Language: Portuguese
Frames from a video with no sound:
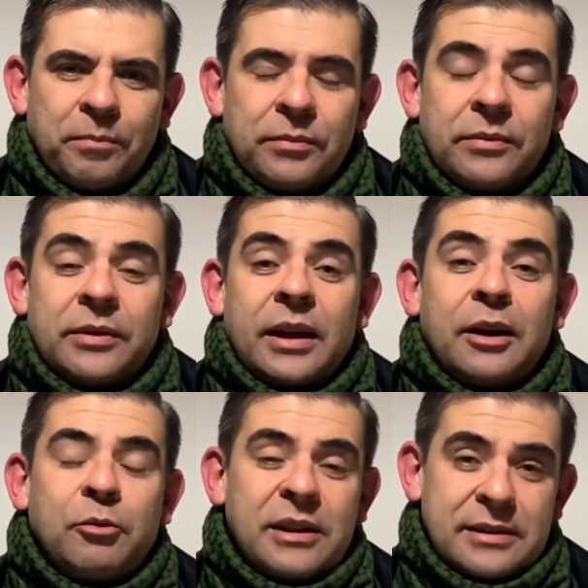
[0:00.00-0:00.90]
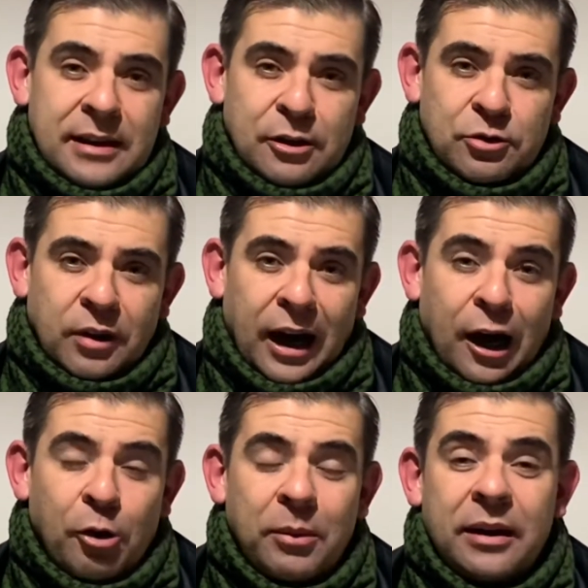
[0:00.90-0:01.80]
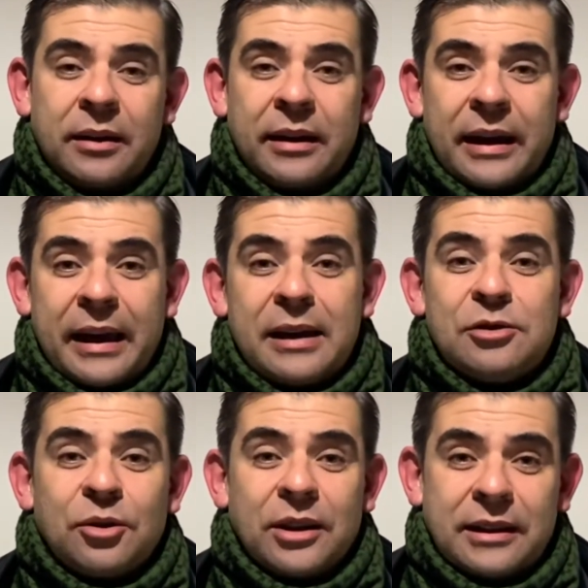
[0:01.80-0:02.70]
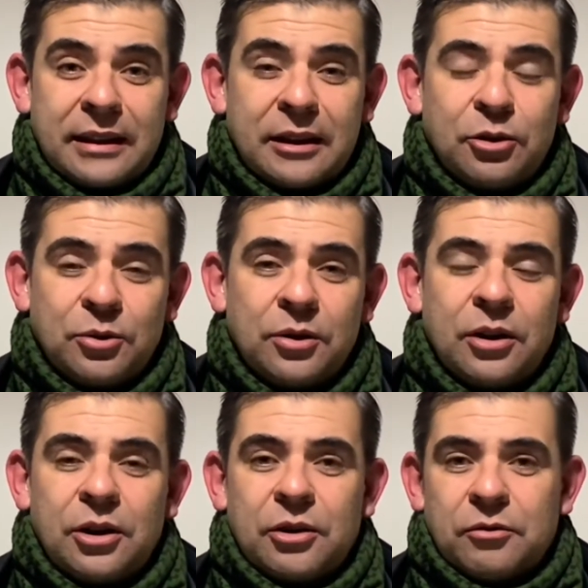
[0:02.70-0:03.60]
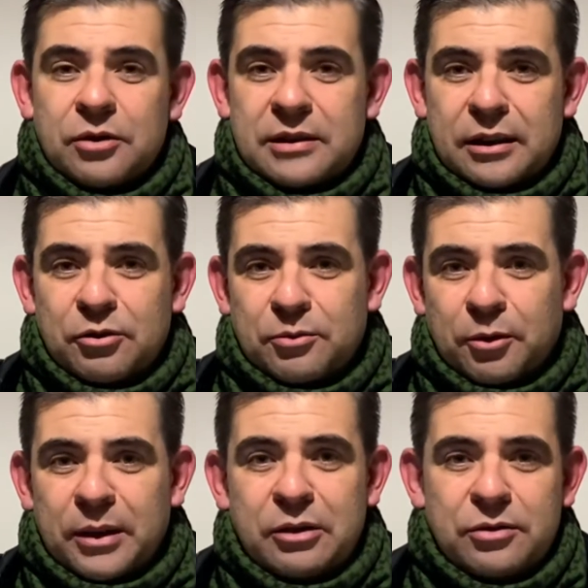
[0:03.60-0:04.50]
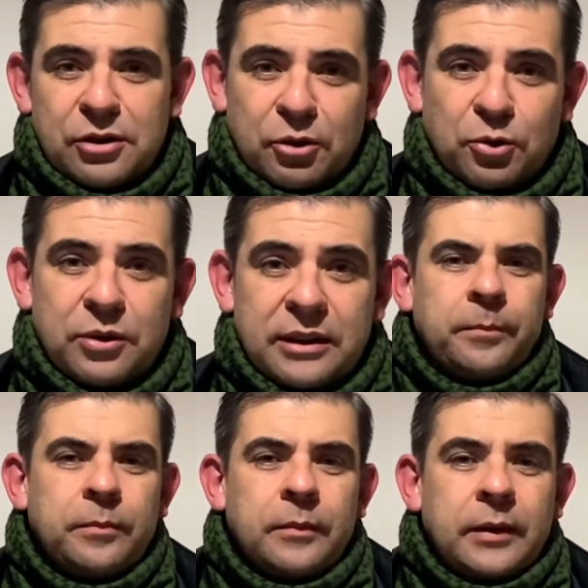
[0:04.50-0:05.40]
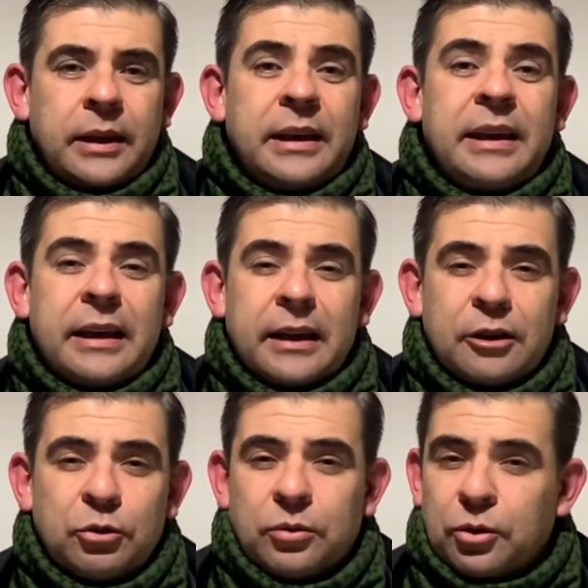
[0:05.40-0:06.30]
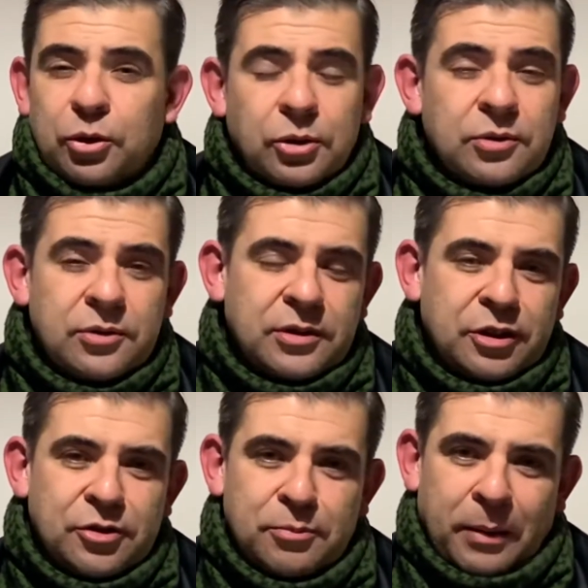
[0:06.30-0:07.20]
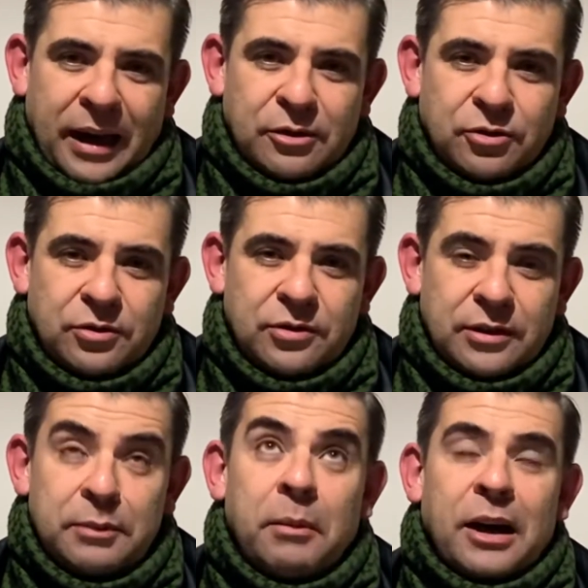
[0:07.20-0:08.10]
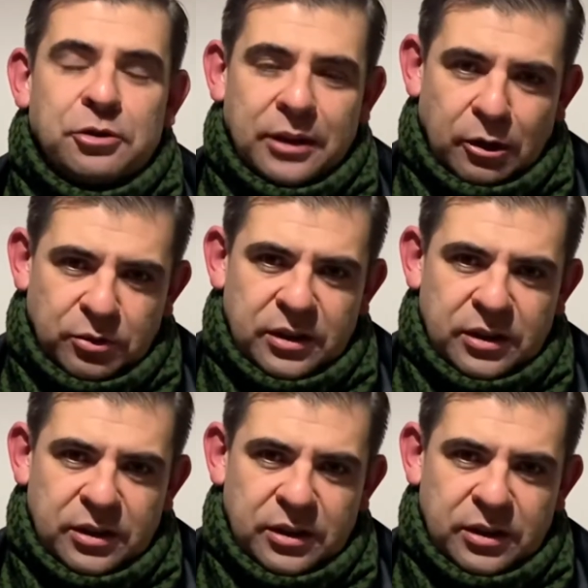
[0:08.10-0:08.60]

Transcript: tranquilizando sua alma, exortando você nos momentos de luta e guiando todos os teus passos debaixo da luz de